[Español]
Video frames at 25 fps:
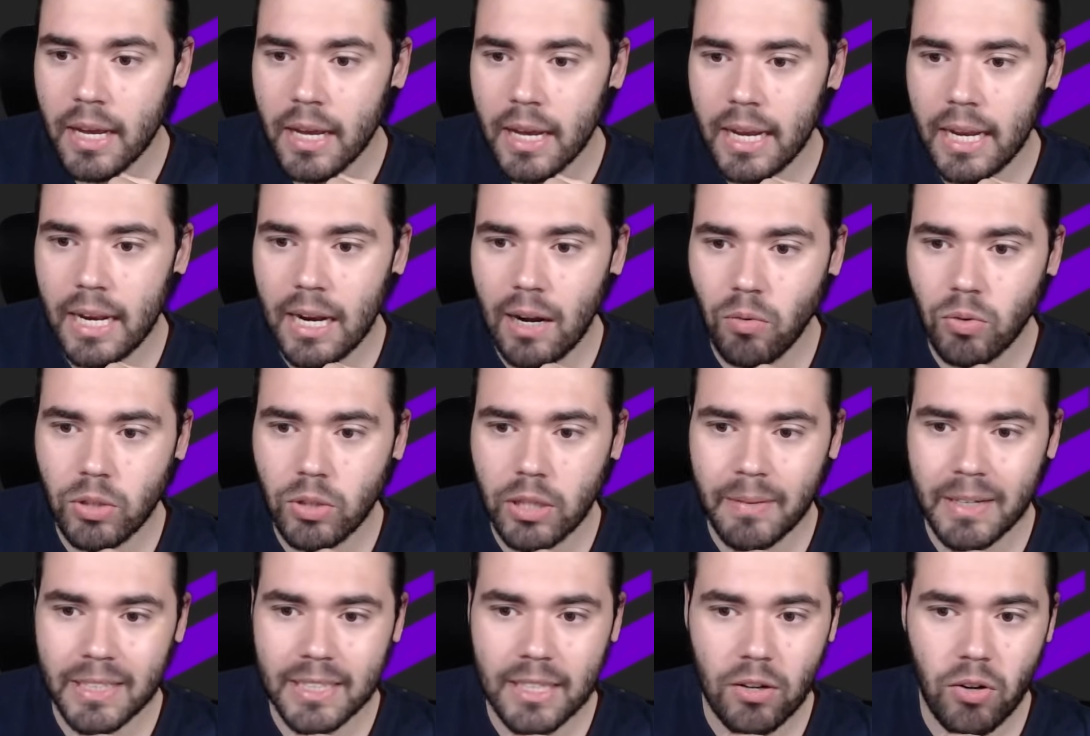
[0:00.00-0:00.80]
Y la
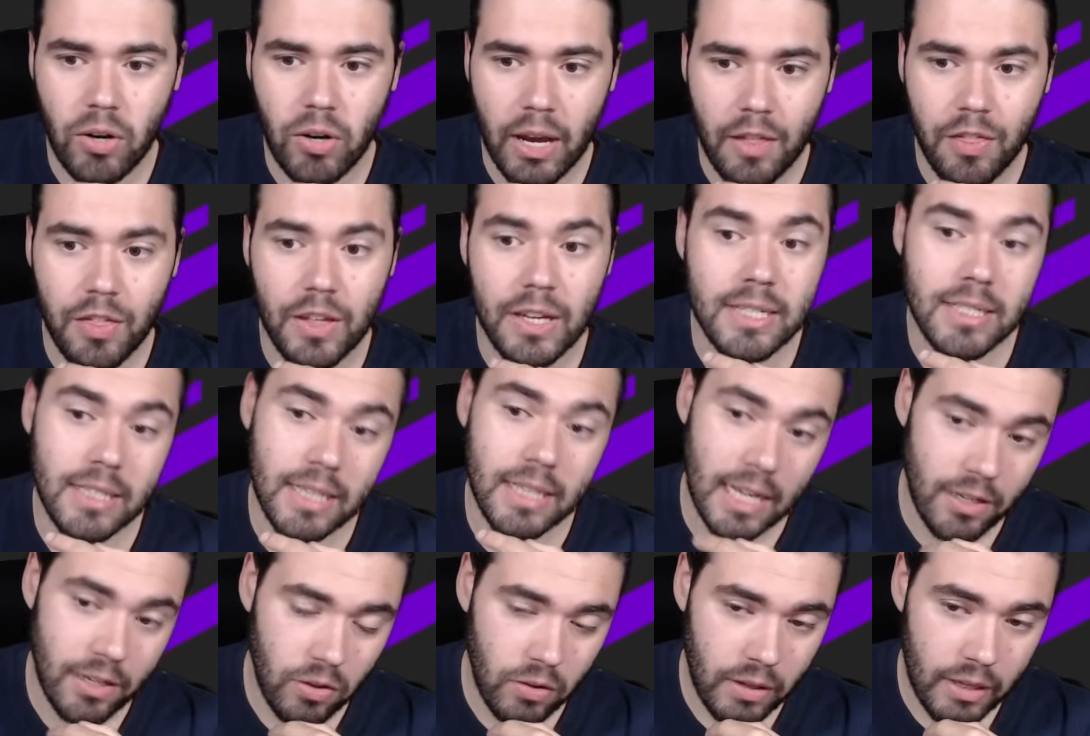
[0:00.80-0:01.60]
Ultimate lo que hace es
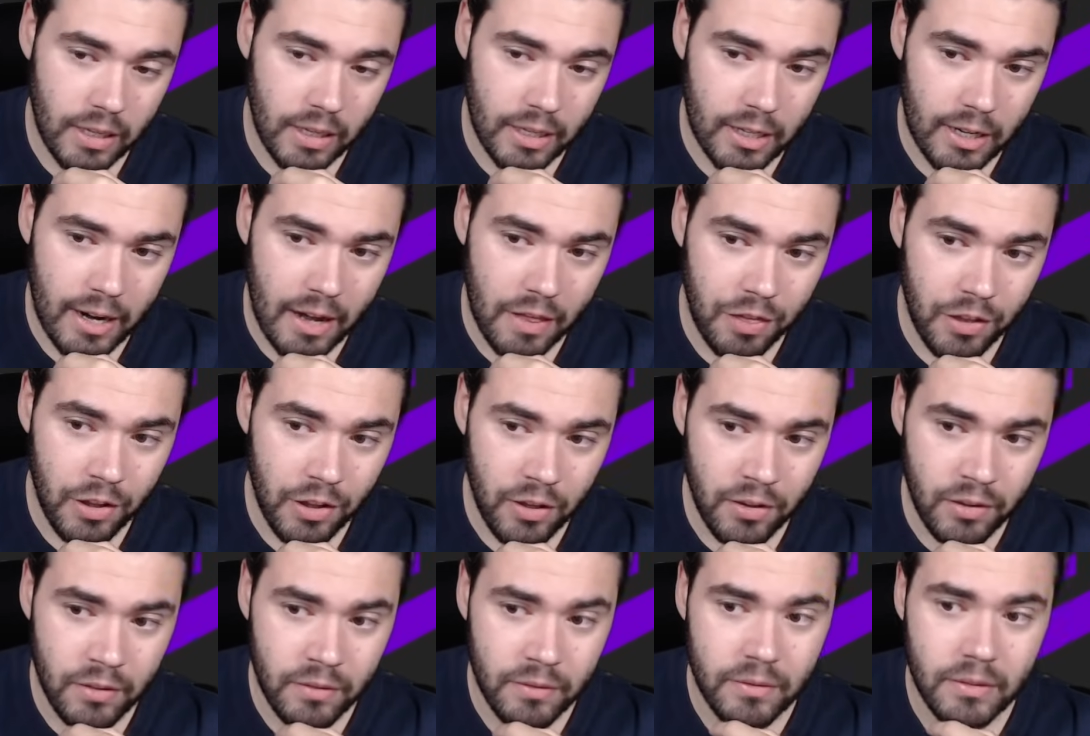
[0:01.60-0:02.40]
daño de
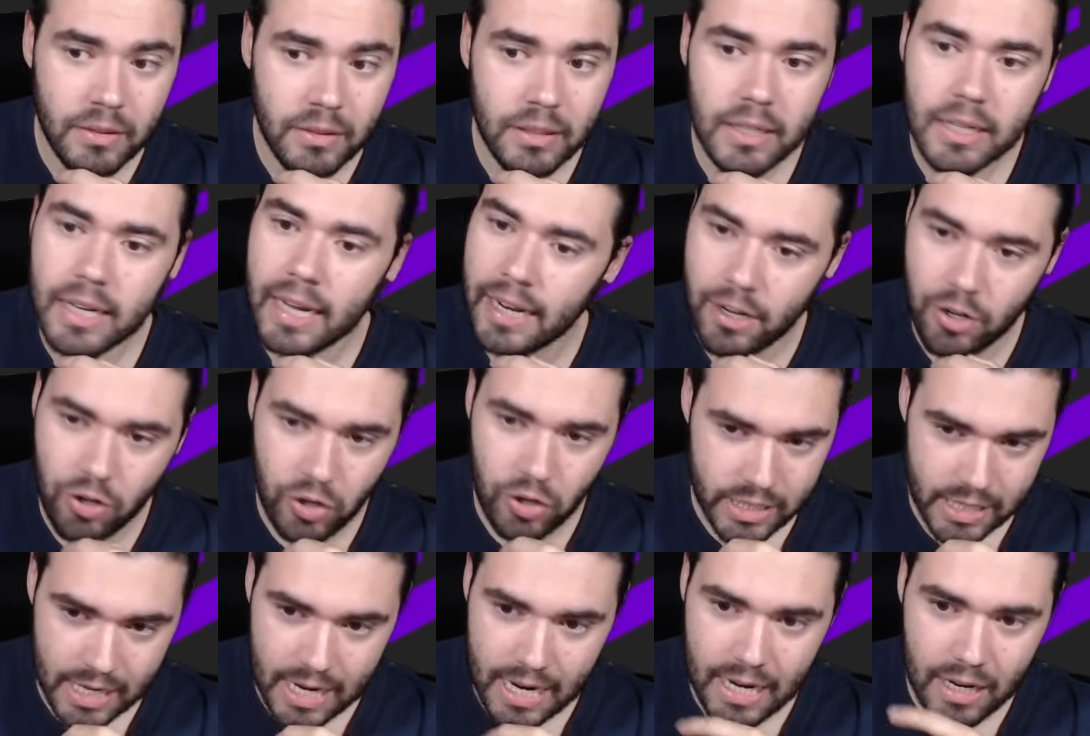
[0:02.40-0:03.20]
declaración, que no
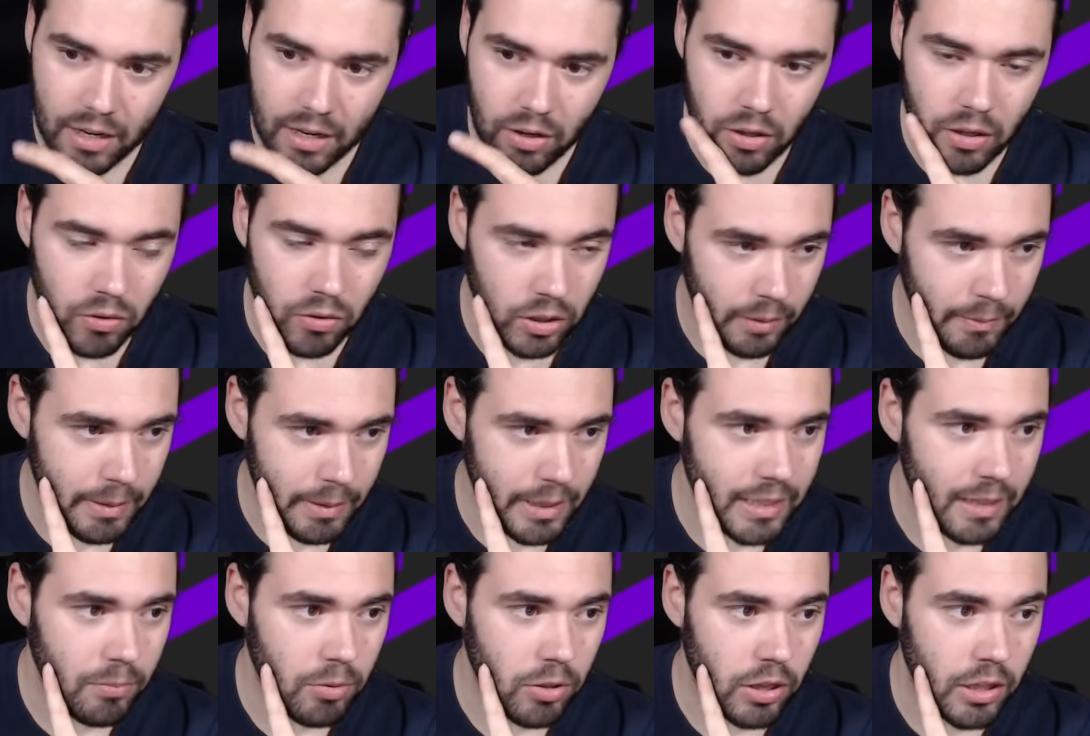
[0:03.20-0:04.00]
escala con la
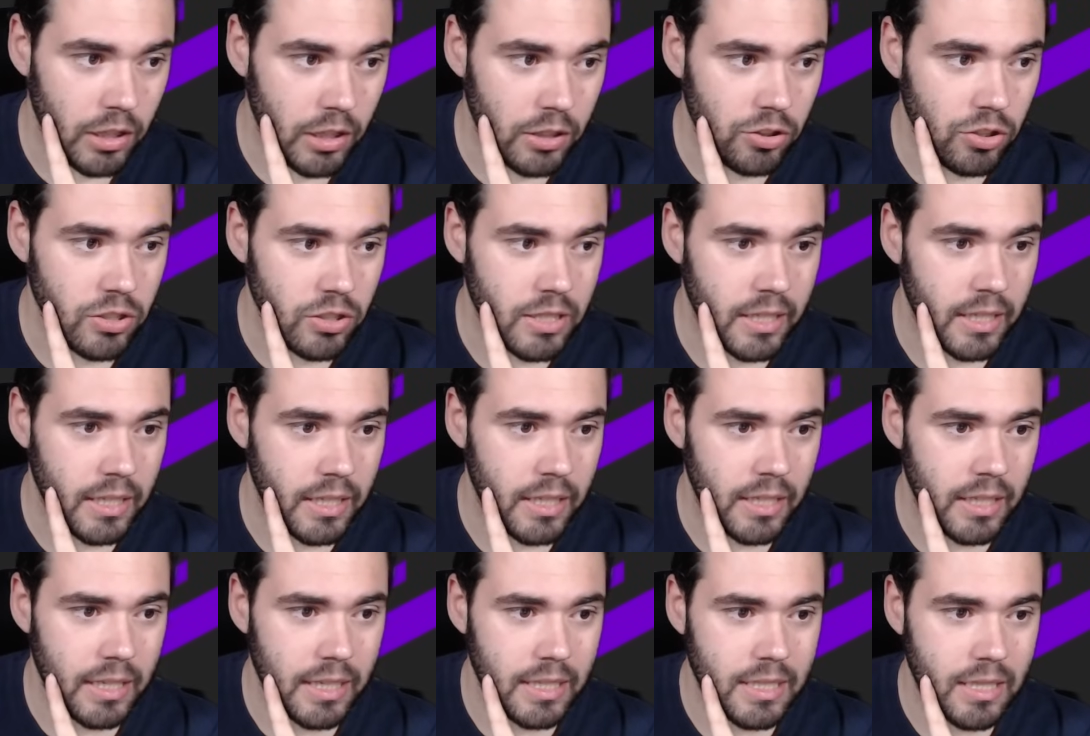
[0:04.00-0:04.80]
Ultimate, por cierto,
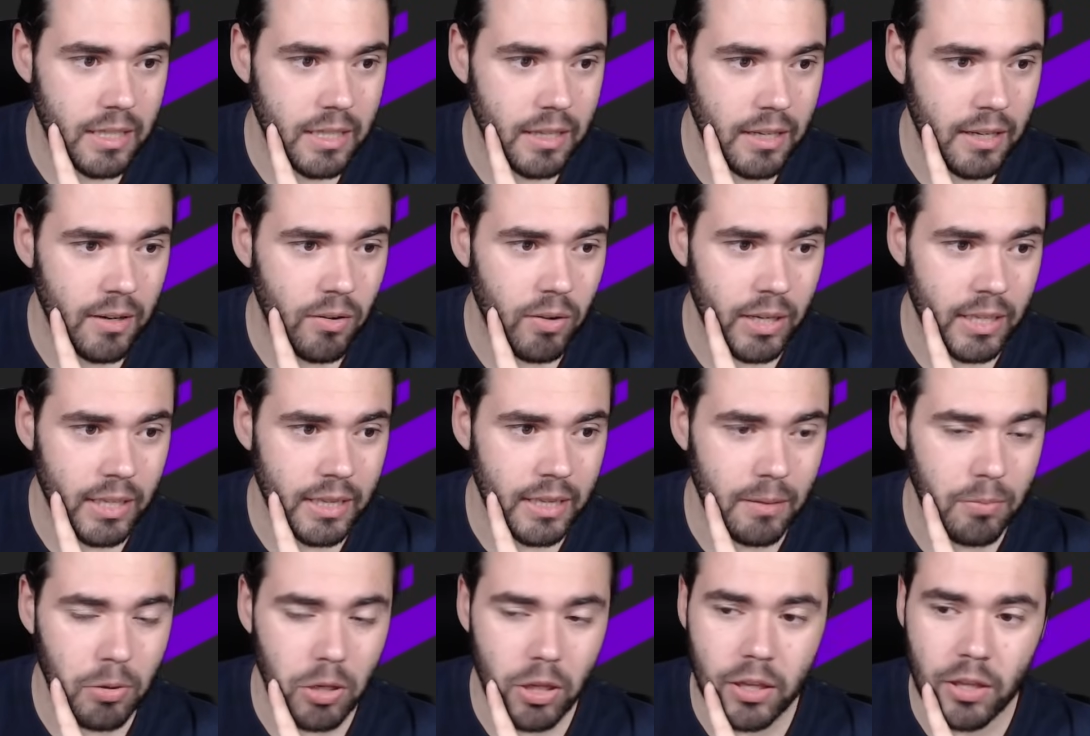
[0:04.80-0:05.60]
este, este
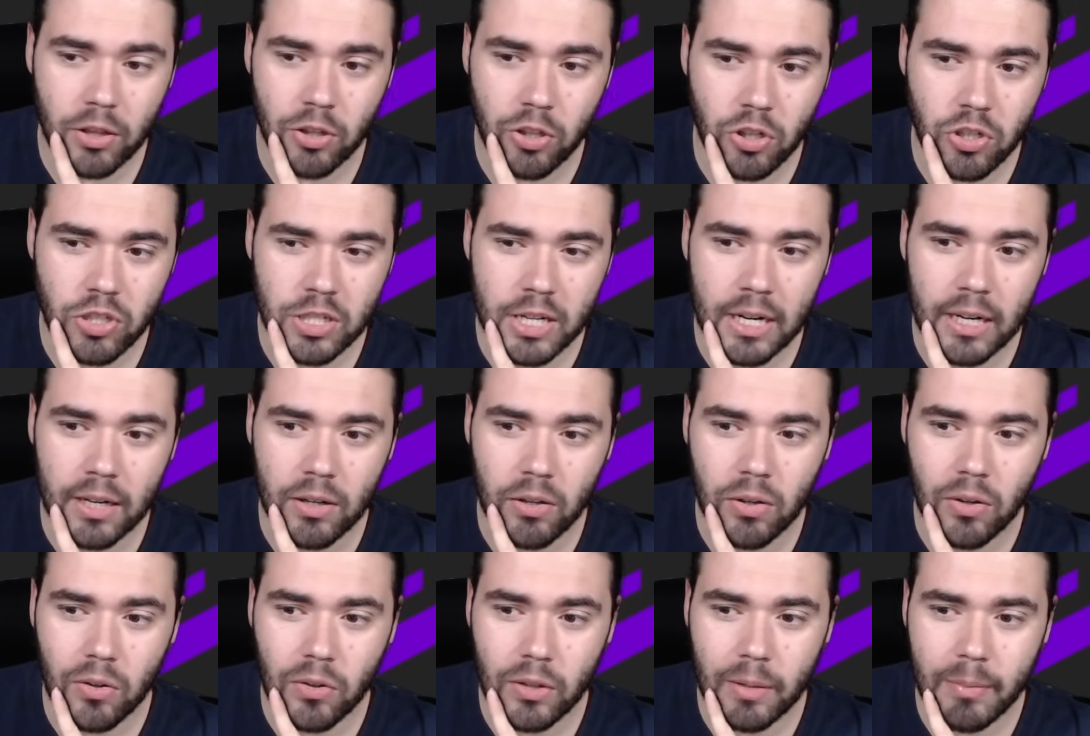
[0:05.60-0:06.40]
40% no escala
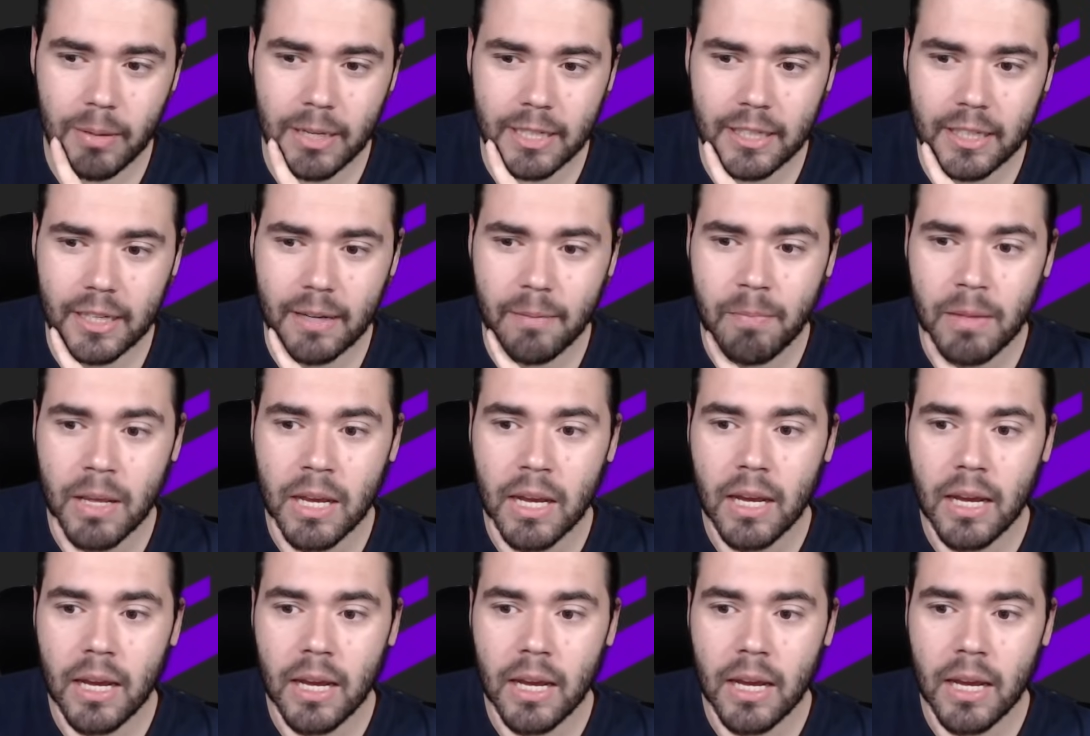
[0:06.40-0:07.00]
con la Ultimate.